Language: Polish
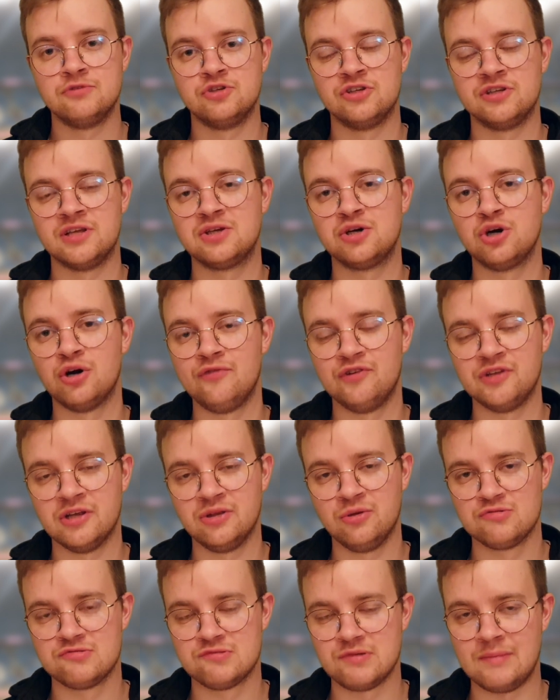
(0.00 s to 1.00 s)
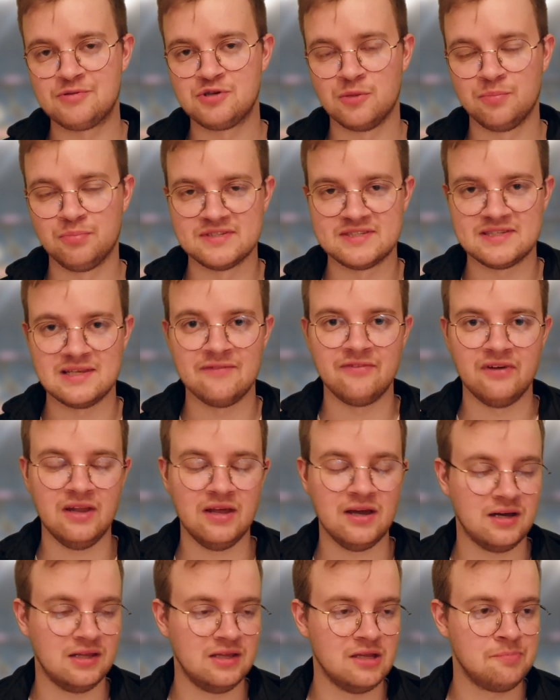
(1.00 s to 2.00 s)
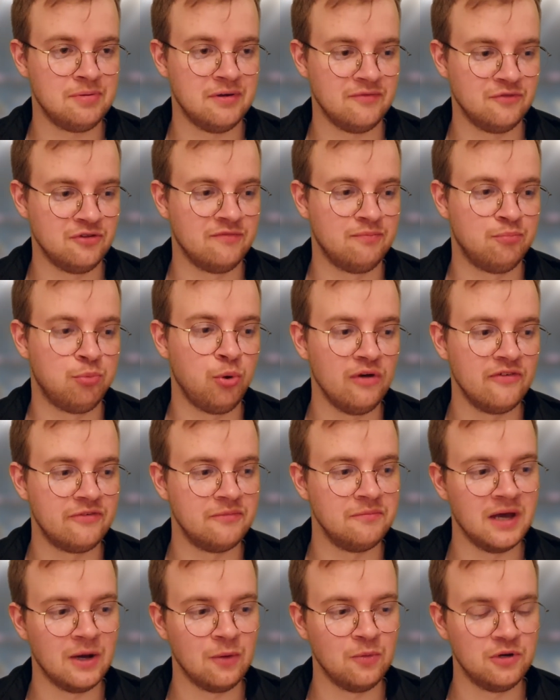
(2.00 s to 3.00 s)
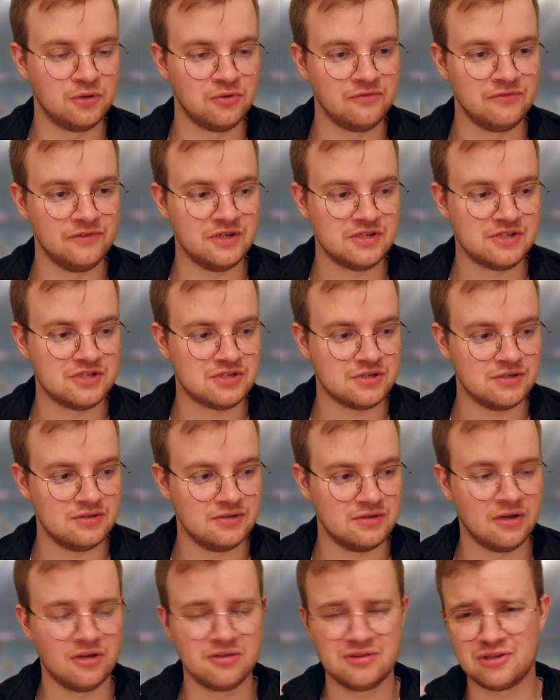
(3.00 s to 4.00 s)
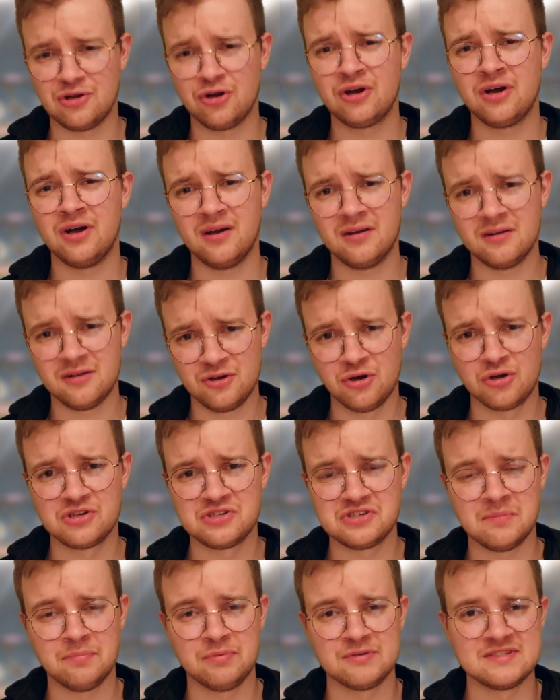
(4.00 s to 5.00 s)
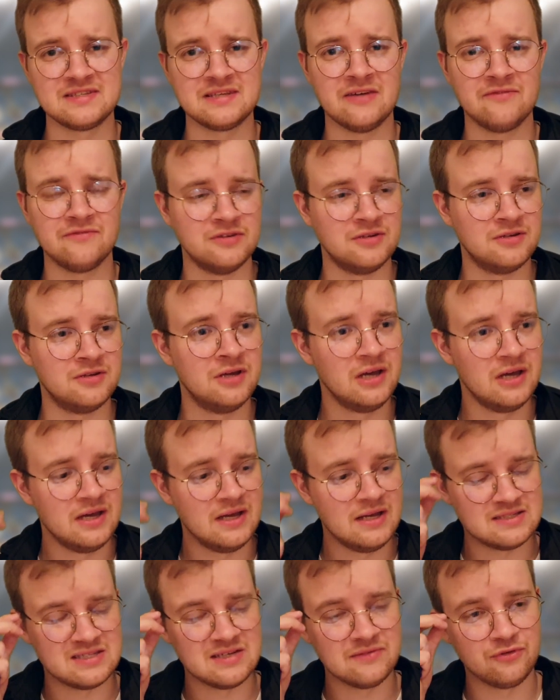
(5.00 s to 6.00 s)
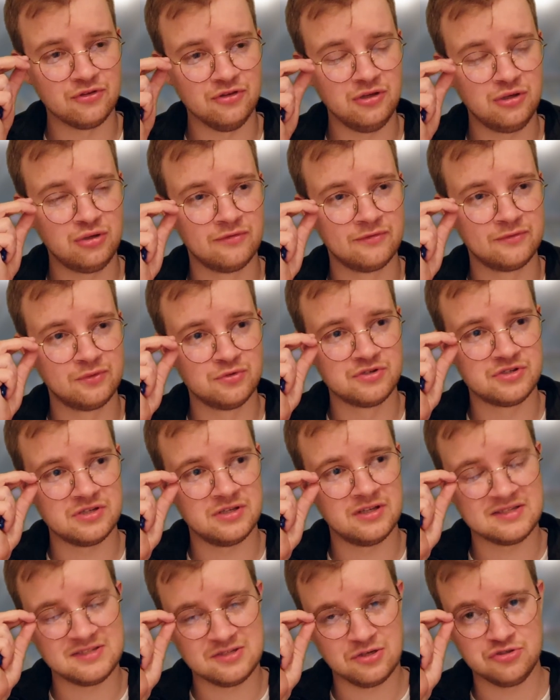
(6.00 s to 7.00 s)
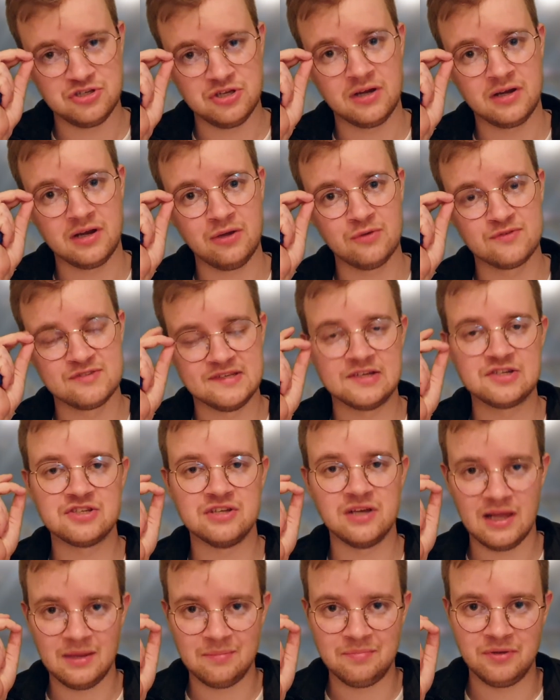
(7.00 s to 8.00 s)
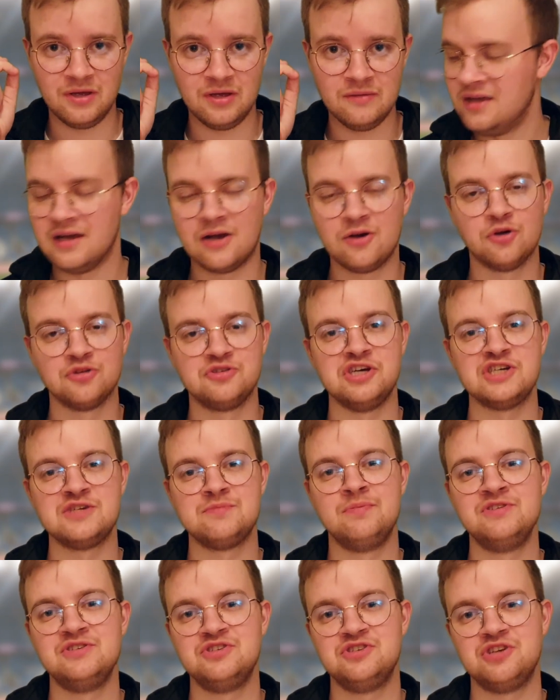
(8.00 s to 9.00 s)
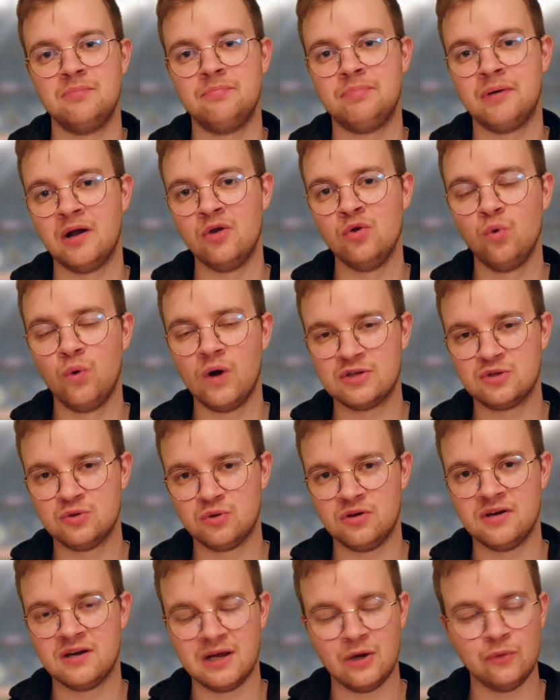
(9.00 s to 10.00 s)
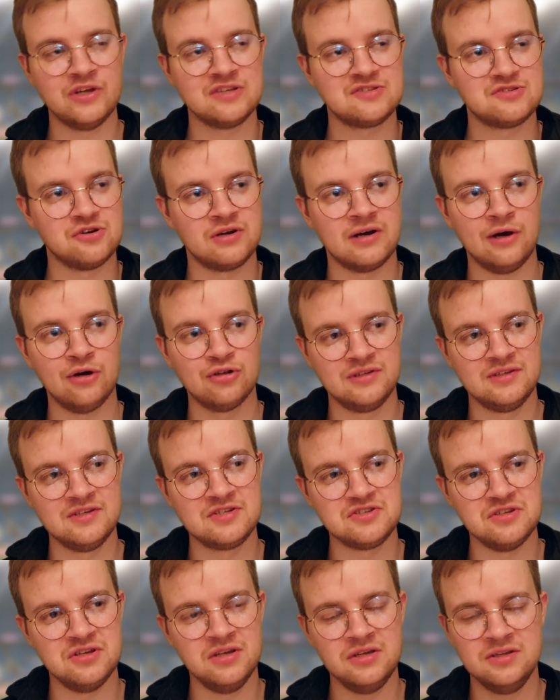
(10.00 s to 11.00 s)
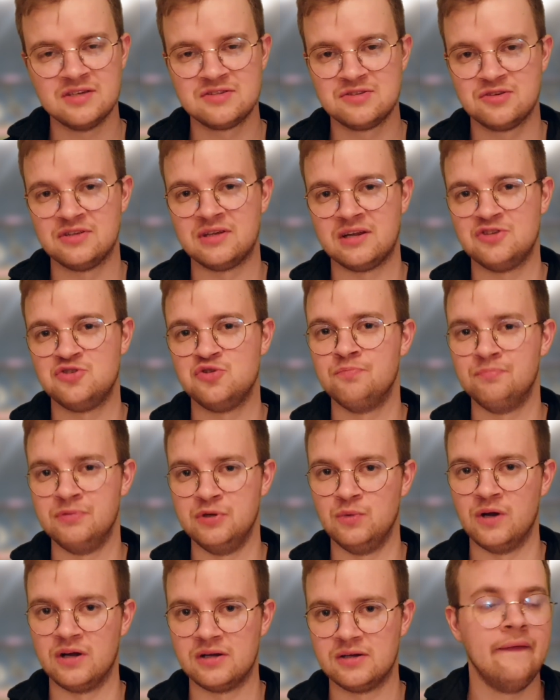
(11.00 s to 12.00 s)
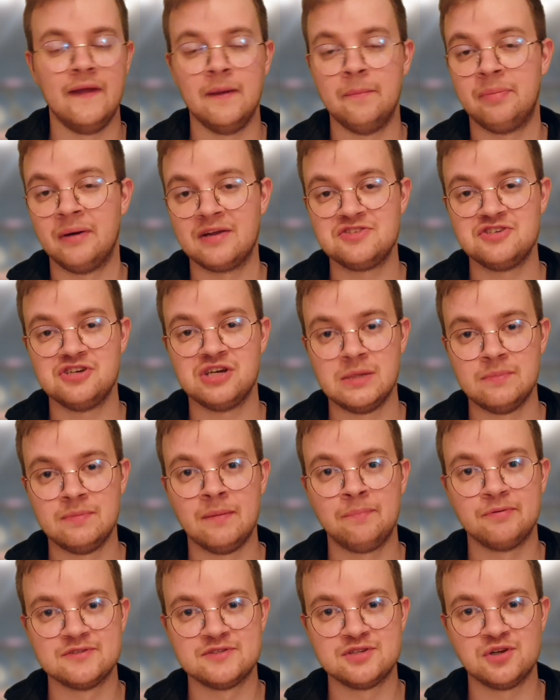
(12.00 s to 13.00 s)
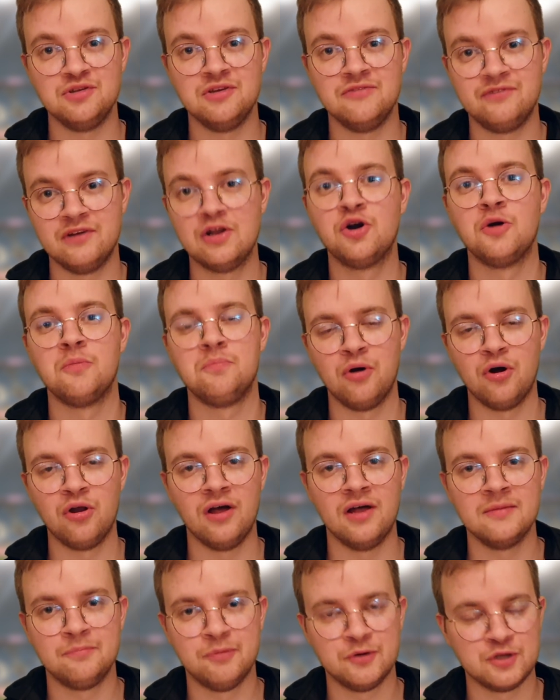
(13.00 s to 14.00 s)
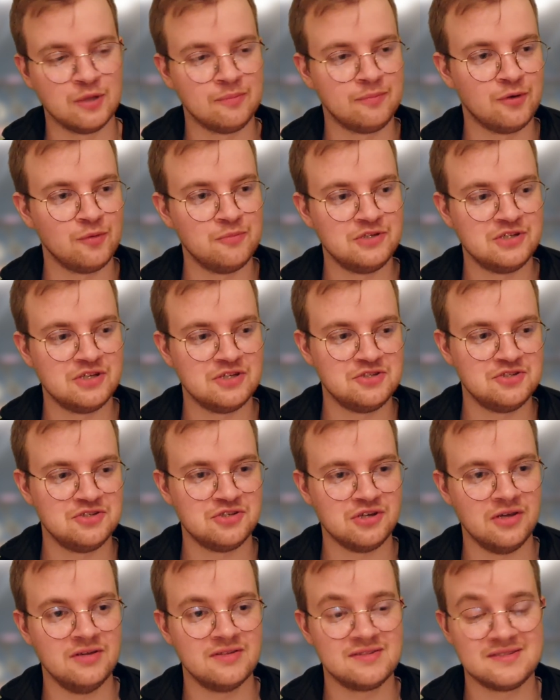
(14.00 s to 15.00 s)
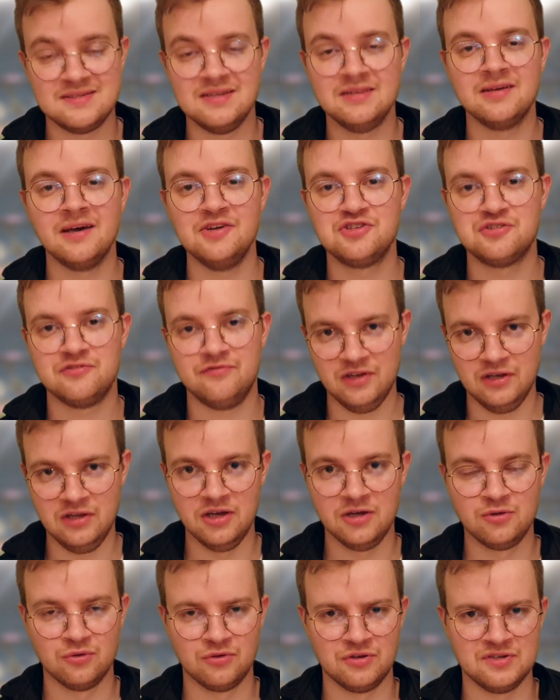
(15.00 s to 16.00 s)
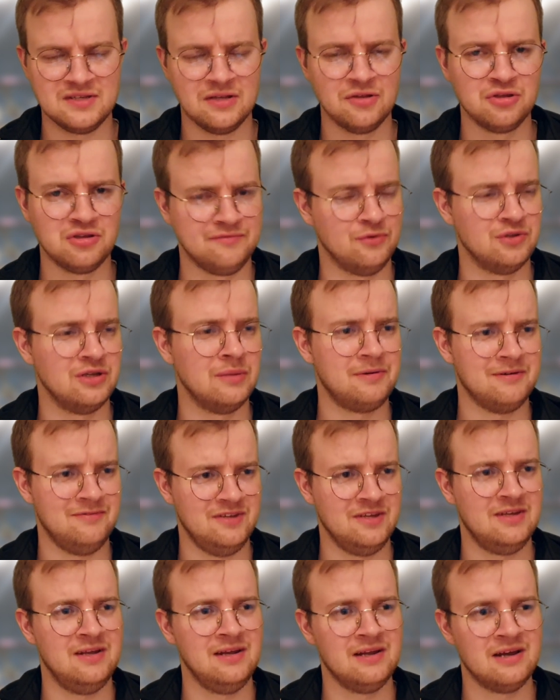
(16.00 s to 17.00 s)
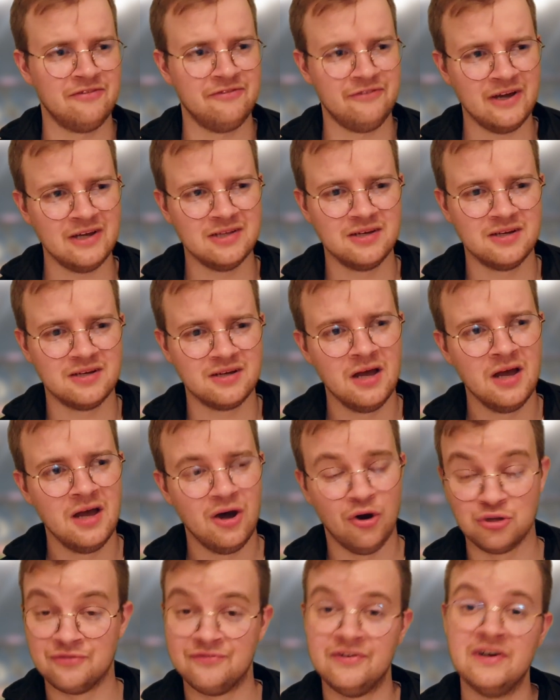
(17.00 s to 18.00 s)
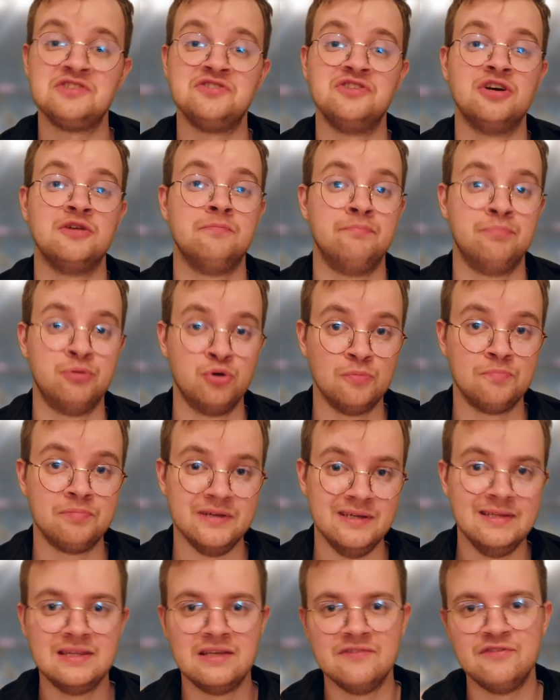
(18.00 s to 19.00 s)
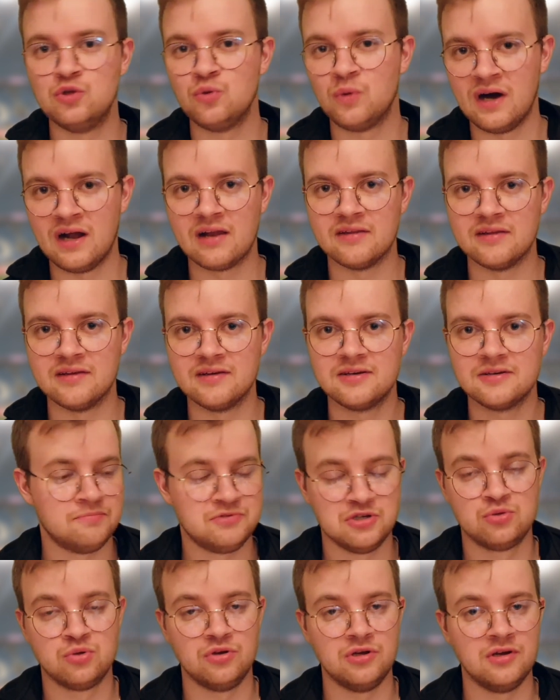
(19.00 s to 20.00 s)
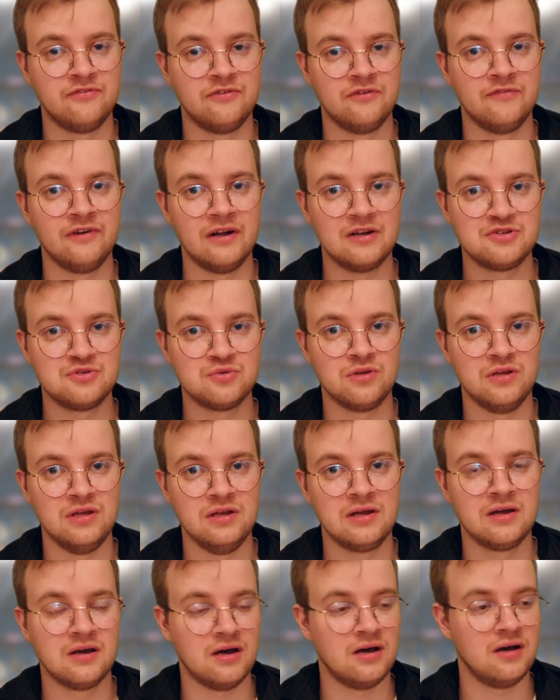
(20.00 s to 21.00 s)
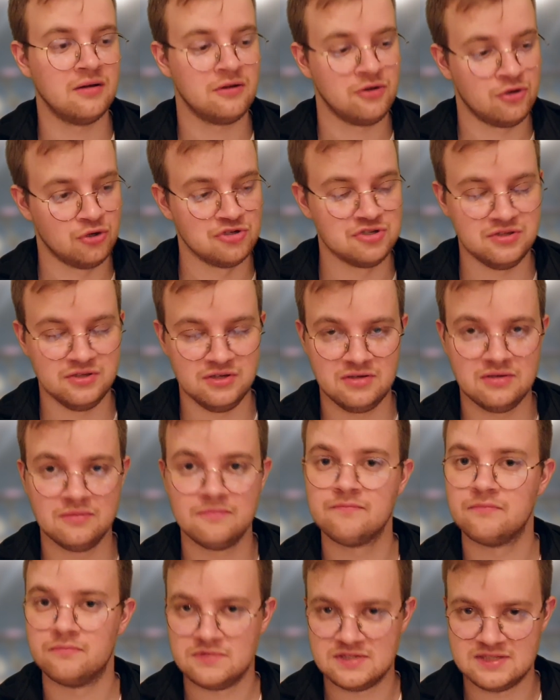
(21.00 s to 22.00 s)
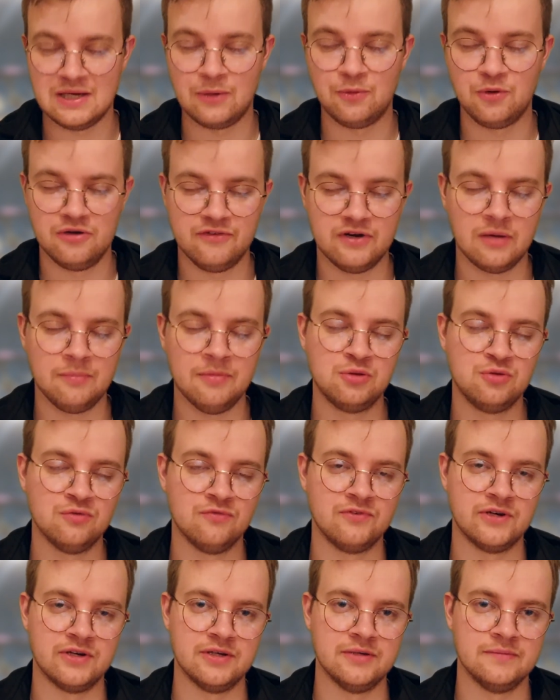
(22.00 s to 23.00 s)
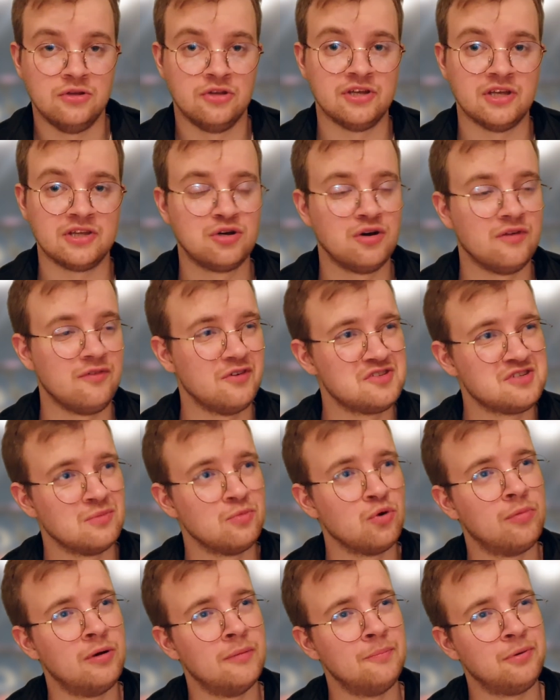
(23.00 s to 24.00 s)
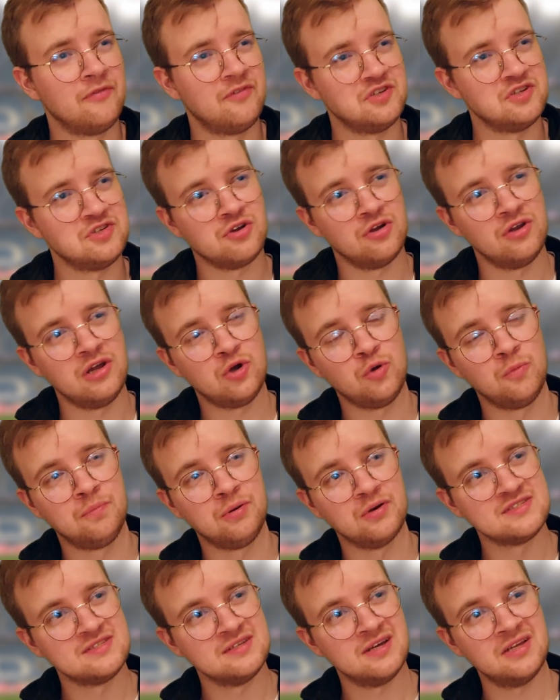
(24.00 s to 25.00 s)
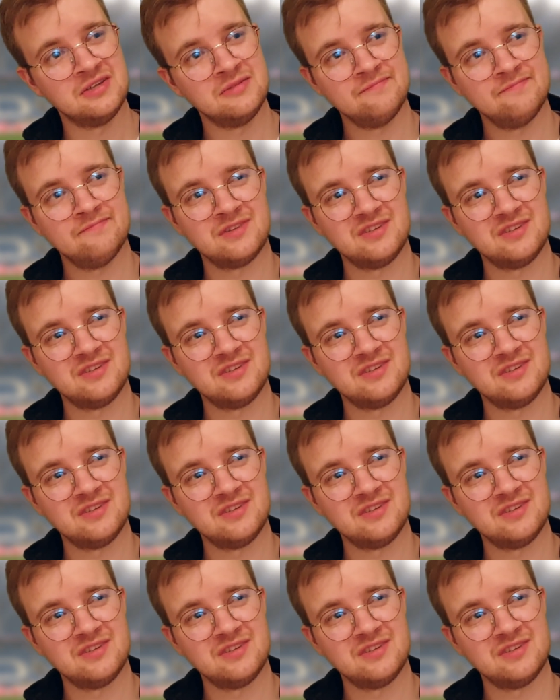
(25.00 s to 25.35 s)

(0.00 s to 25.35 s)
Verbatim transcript: Dodatkowo na tą słabszą postawę Lecha na pewno wpływ miały również y, trochę gorsze postawy zawodników, którzy na co dzień grają znacznie lepiej, jak chociażby dzisiaj Baluła, który grał nieco chaotycznie i nieco tracił piłek. Najbardziej chyba po stronie Wielkopolan podobał mi się dzisiaj i Szwili, który zanotował naprawdę kilka fajnych, odważnych prób indywidualnych, przy których wywalczył kilka groźnych stałych fragmentów gry. Dodatkowo, co mógłbym powiedzieć o Lechu Poznań?